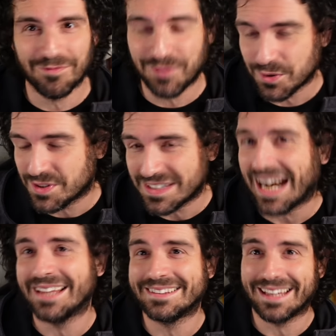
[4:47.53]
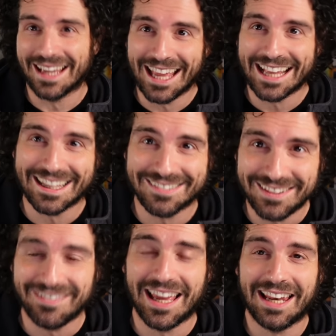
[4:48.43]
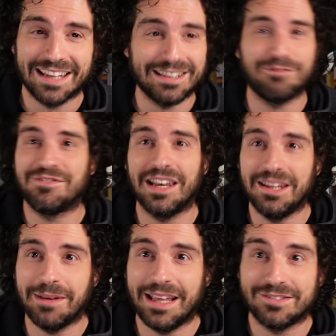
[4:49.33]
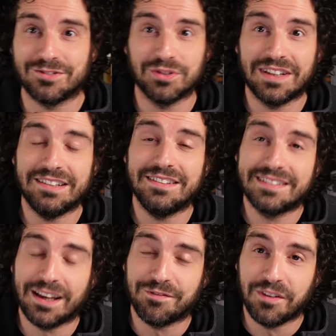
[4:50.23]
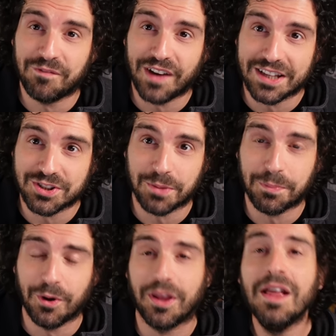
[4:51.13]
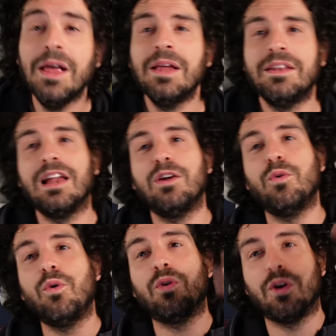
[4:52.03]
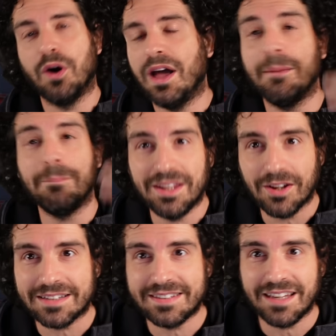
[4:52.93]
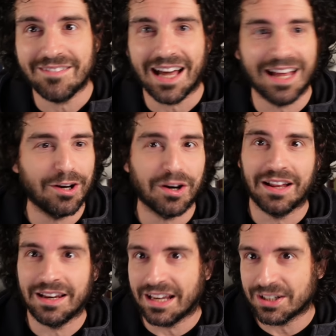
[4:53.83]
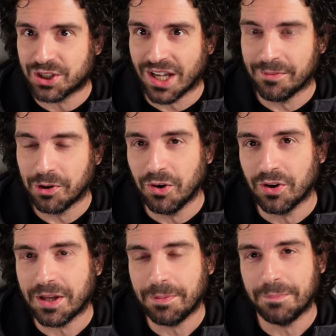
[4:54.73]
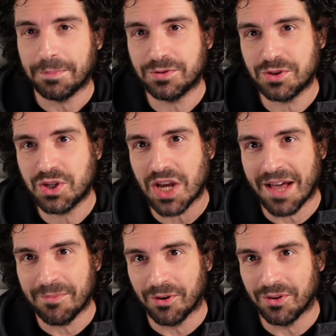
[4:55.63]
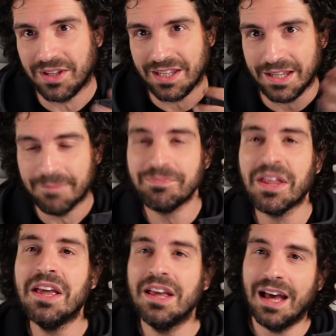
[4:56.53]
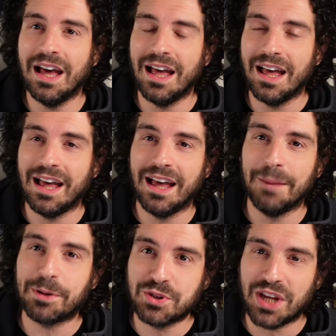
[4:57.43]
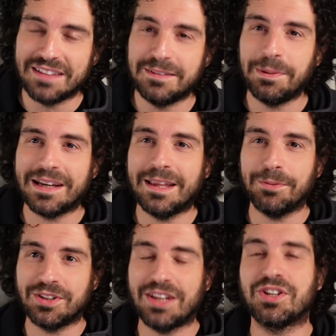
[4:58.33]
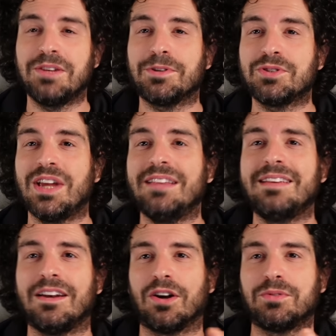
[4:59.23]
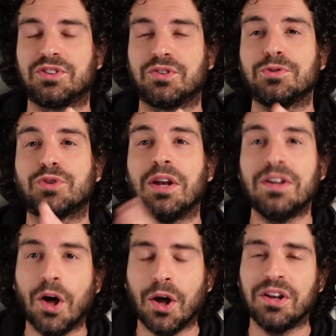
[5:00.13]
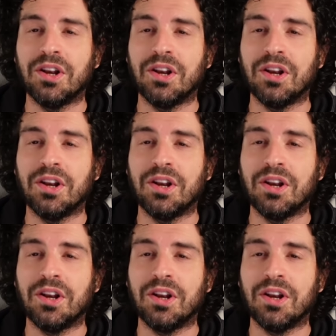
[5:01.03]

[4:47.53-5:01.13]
frustrante e cattivella del fallimento, degli schiaffi in faccia, poi nel lungo è migliorativa, allora la lasciamo, non che poi proteggiamo i Uh, progetti. Perché proteggere i progetti? Allora a questo punto è non